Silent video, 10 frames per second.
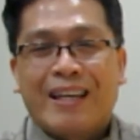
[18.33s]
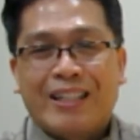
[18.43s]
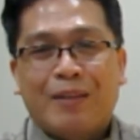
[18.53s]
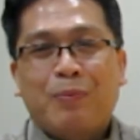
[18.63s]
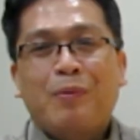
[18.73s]

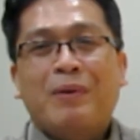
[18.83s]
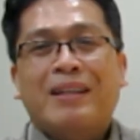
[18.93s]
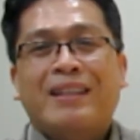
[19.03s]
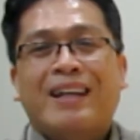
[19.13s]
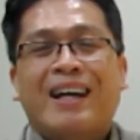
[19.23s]
Isa pong
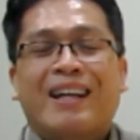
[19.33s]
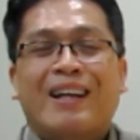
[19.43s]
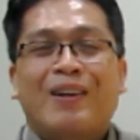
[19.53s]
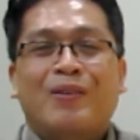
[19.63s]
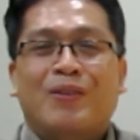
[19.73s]
magandang
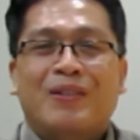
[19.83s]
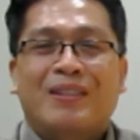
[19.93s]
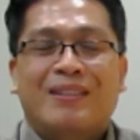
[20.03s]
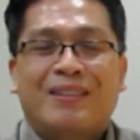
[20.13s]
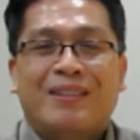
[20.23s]
araw.
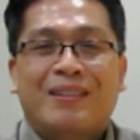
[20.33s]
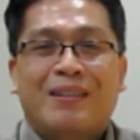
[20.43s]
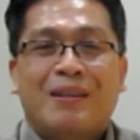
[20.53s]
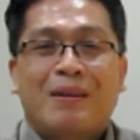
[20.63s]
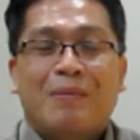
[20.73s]

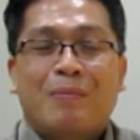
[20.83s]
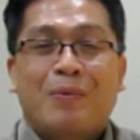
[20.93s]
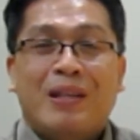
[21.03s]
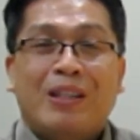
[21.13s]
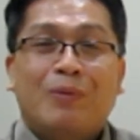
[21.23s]

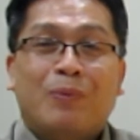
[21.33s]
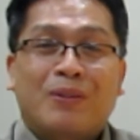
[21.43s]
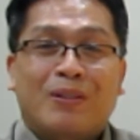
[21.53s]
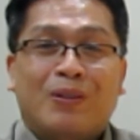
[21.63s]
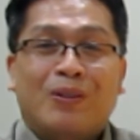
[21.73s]
Muli ito po
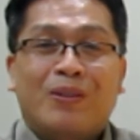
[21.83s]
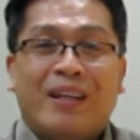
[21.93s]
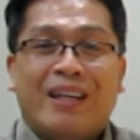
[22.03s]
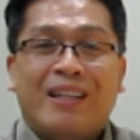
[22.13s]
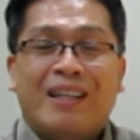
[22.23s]
si Dr.
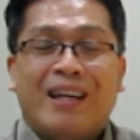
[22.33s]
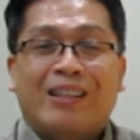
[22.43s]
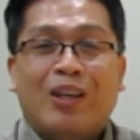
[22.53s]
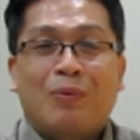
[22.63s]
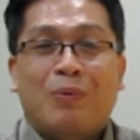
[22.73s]
Ed
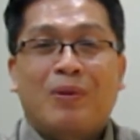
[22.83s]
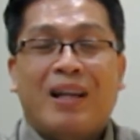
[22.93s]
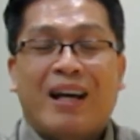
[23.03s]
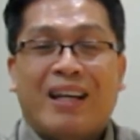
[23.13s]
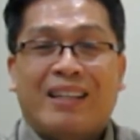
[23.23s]
at kayo pong
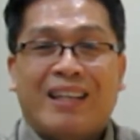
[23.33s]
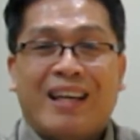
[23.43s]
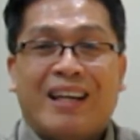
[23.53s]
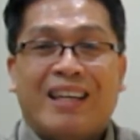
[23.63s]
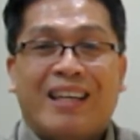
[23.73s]
lahat ay
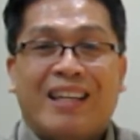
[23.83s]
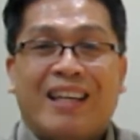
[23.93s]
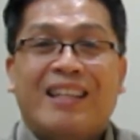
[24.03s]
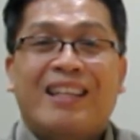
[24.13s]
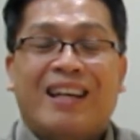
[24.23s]
aking
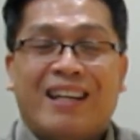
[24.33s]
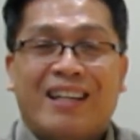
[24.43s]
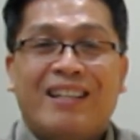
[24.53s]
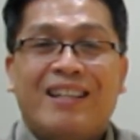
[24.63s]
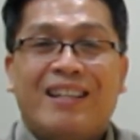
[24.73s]

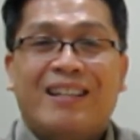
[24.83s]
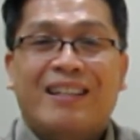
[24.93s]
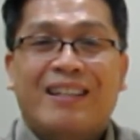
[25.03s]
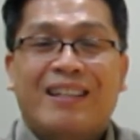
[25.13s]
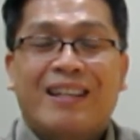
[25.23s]
inaanyayahan.
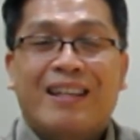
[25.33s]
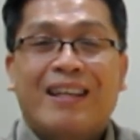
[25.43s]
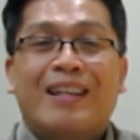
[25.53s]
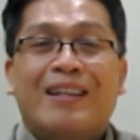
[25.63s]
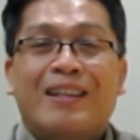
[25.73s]

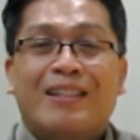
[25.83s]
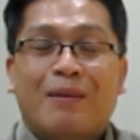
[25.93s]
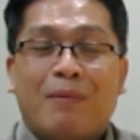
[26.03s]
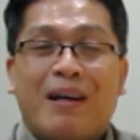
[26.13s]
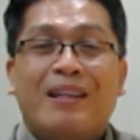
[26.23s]

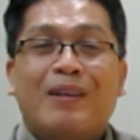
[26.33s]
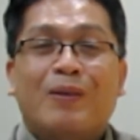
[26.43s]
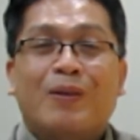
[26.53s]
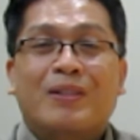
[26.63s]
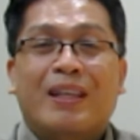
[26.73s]
Nasamahan
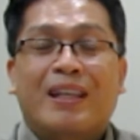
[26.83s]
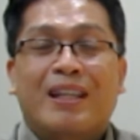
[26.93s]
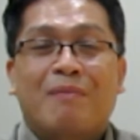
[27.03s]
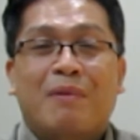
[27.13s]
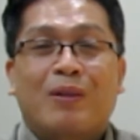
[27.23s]
ako sa
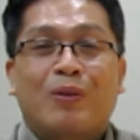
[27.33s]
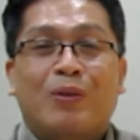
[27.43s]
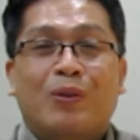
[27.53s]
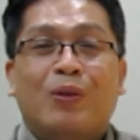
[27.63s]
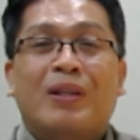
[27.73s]
ikalimang
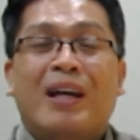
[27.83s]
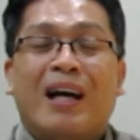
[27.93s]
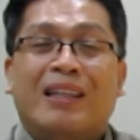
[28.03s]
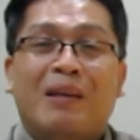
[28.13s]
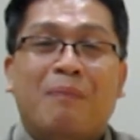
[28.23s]
yugto ng
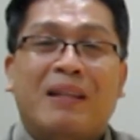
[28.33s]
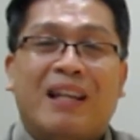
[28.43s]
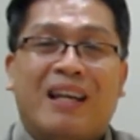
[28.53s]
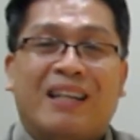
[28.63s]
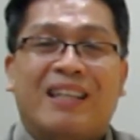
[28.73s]
ating
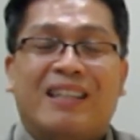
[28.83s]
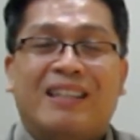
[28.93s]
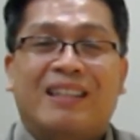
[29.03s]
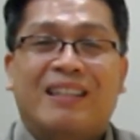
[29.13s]
panalangin.